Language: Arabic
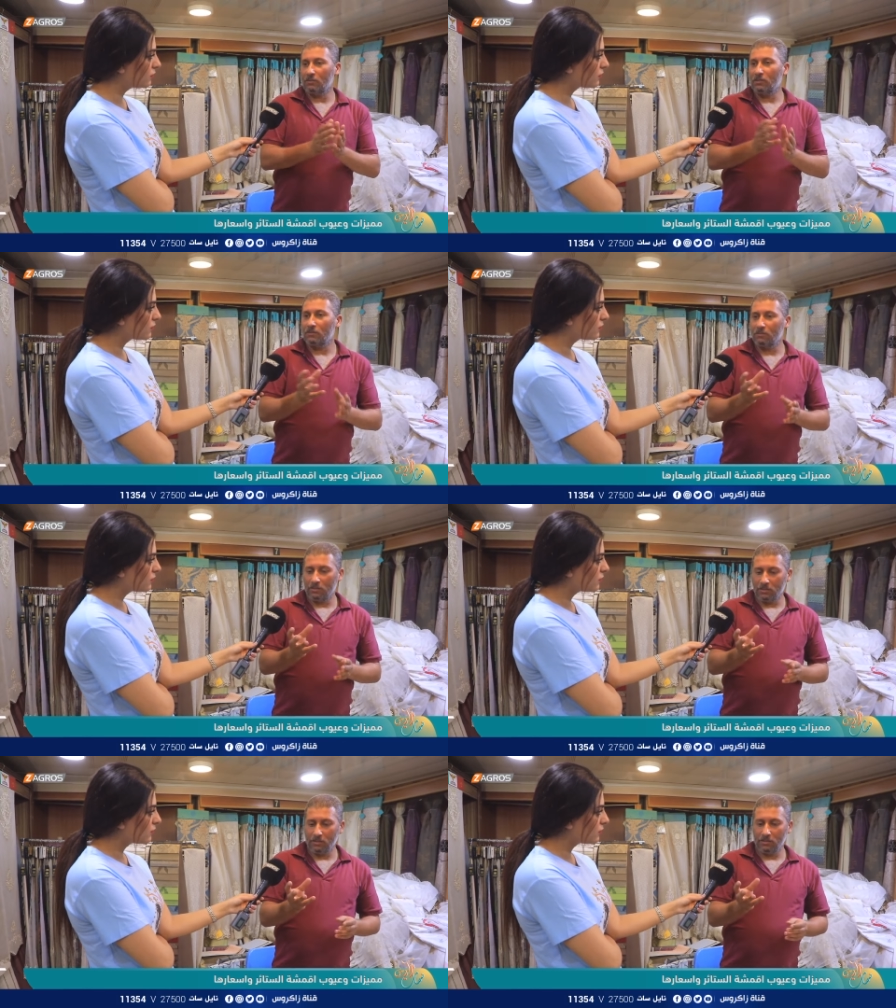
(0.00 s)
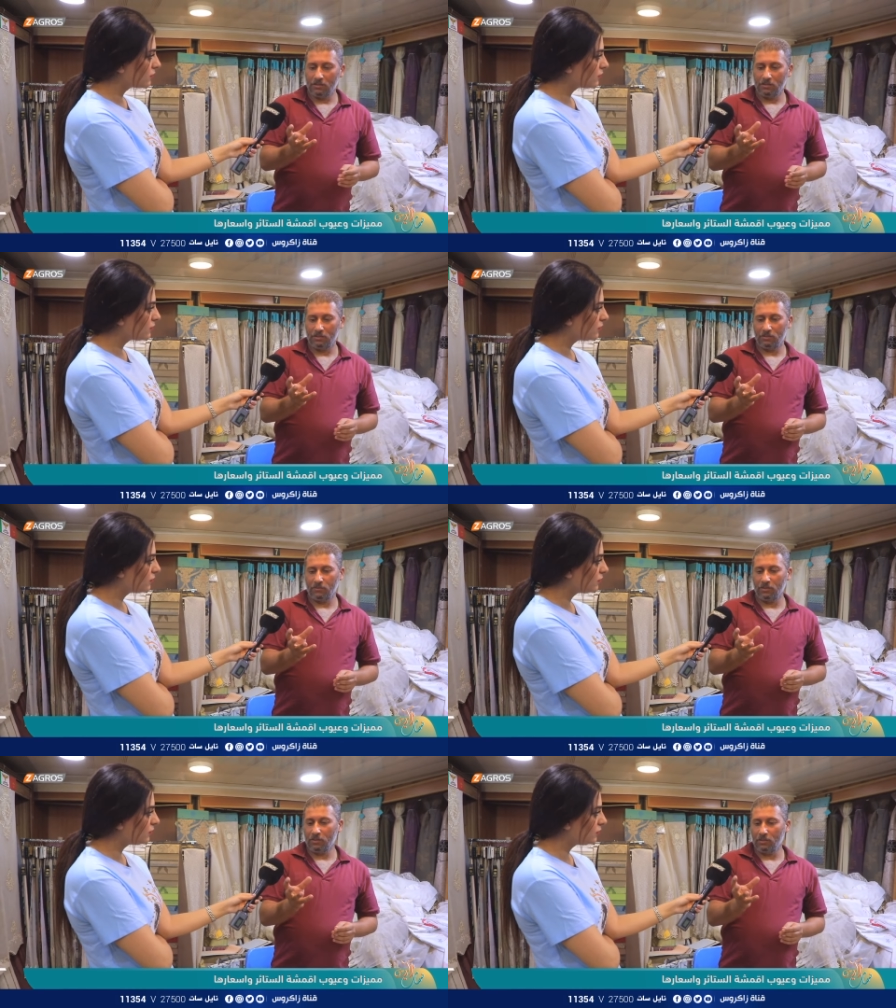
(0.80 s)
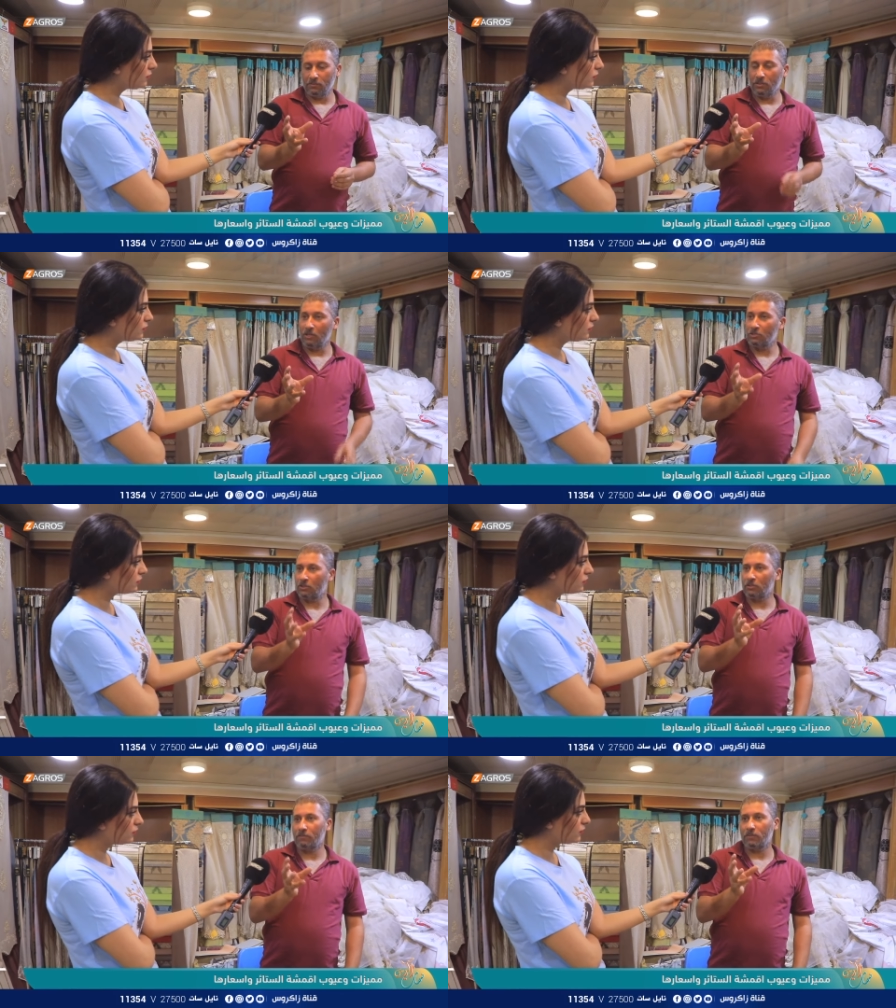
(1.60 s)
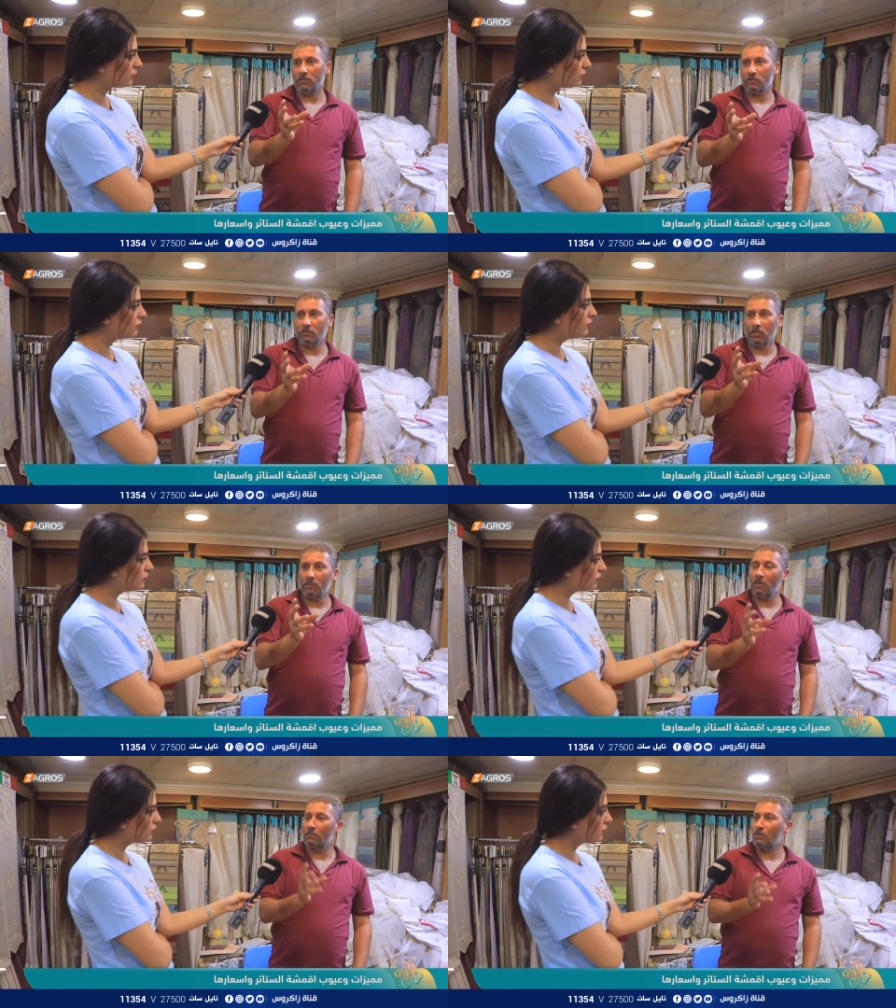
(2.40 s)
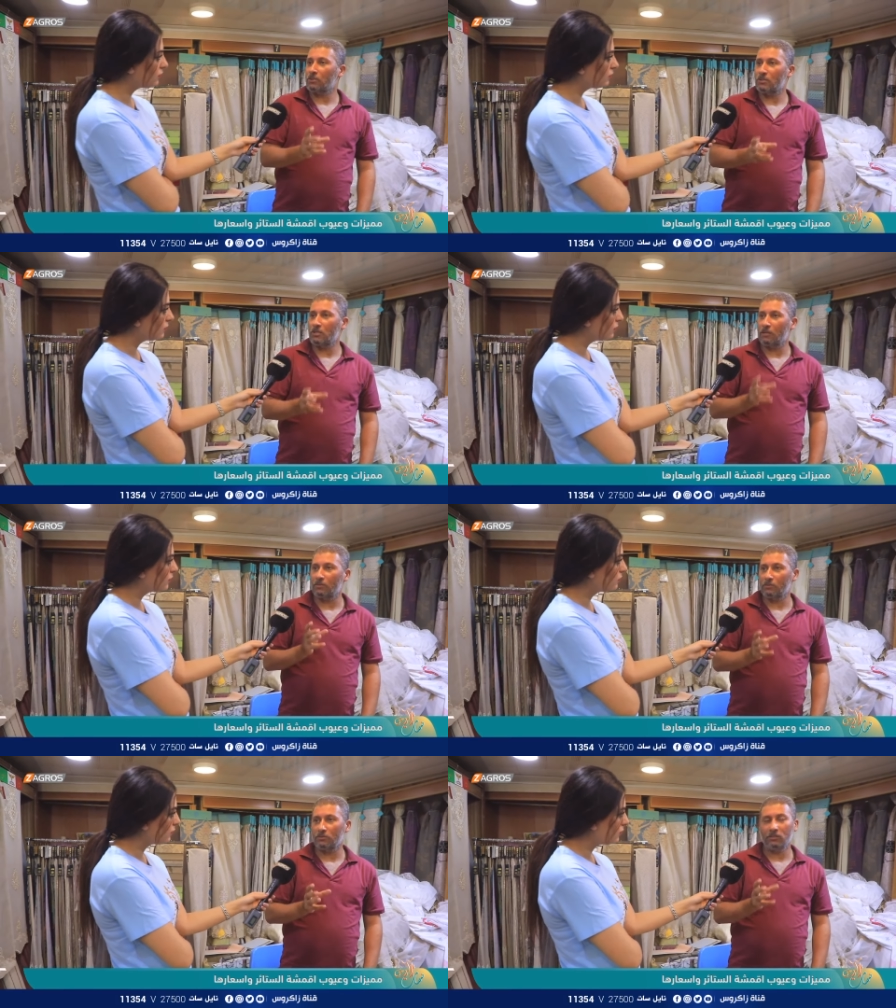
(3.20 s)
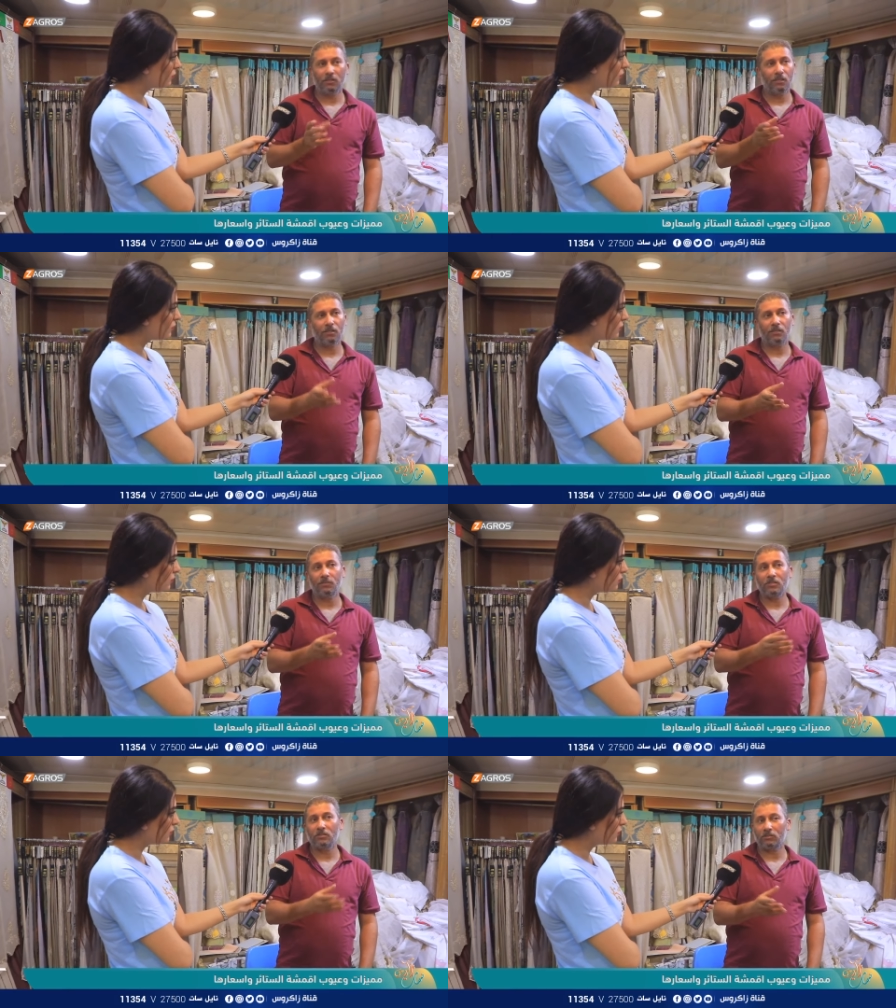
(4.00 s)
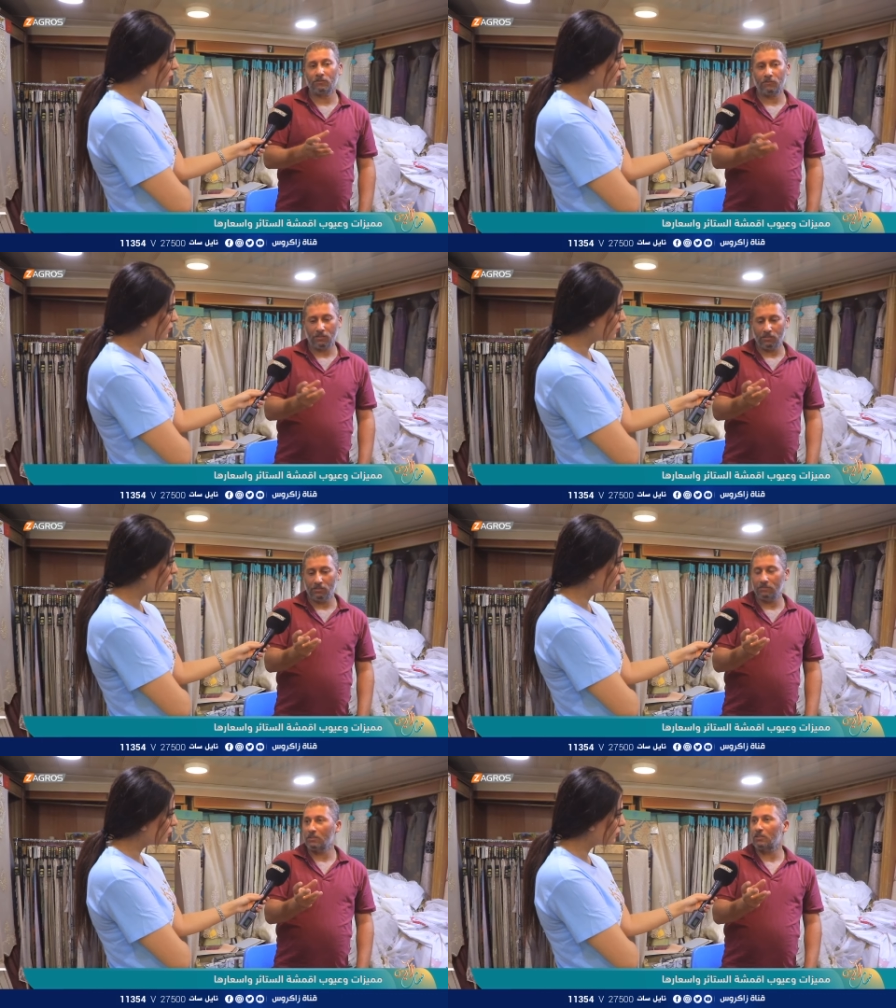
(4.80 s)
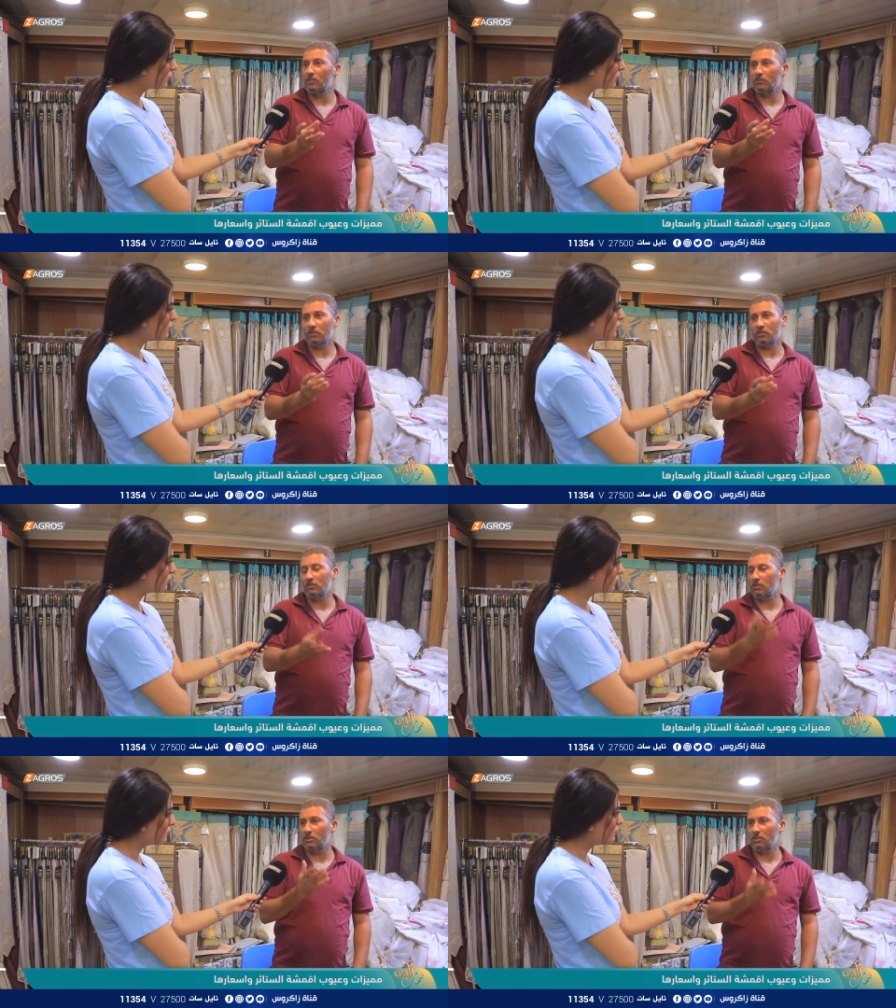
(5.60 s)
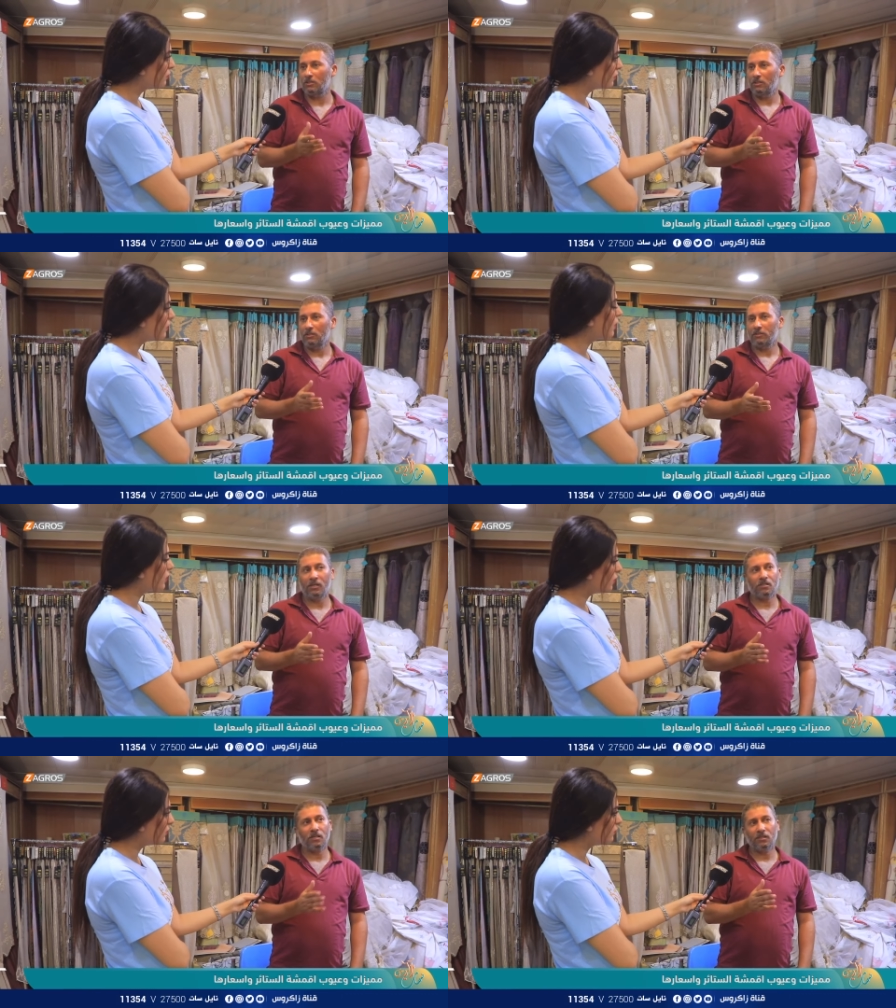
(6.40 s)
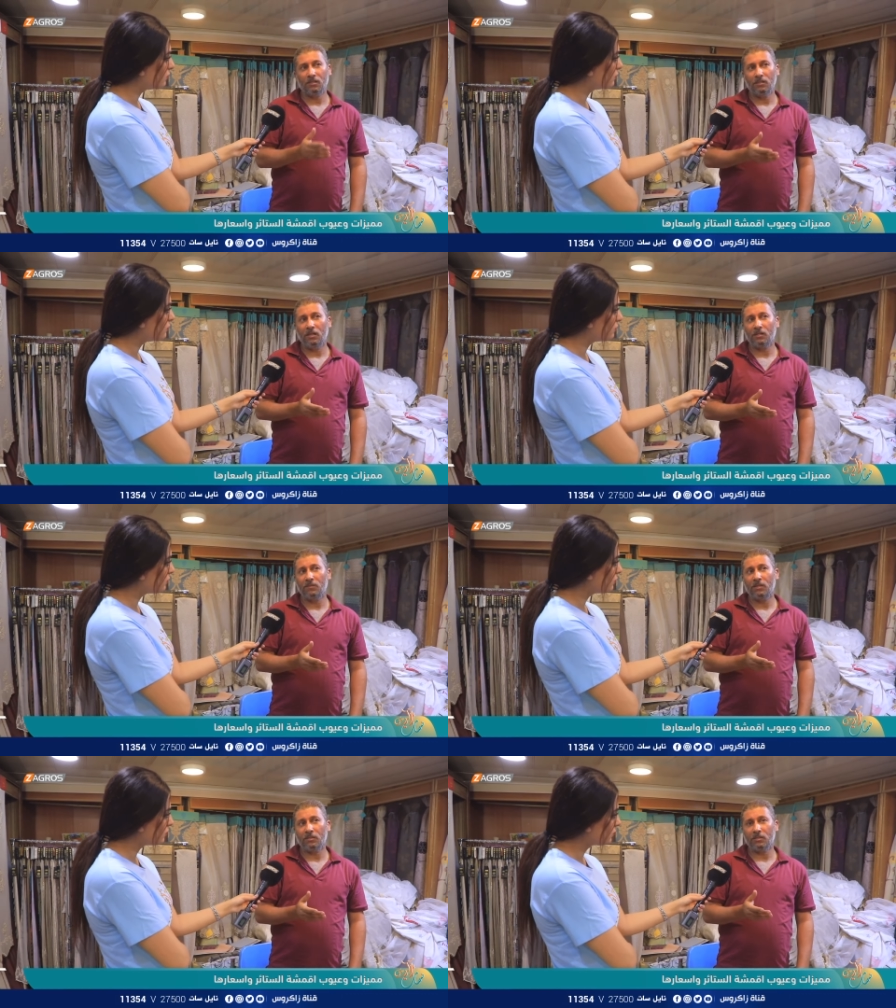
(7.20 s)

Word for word: قامت الدوله منهاج اوروبا يكون كهرباء 24 ساعه موجود احنا هنا بس ينطفي الماكينه تروح تنتهي يعني صار عليها اقبال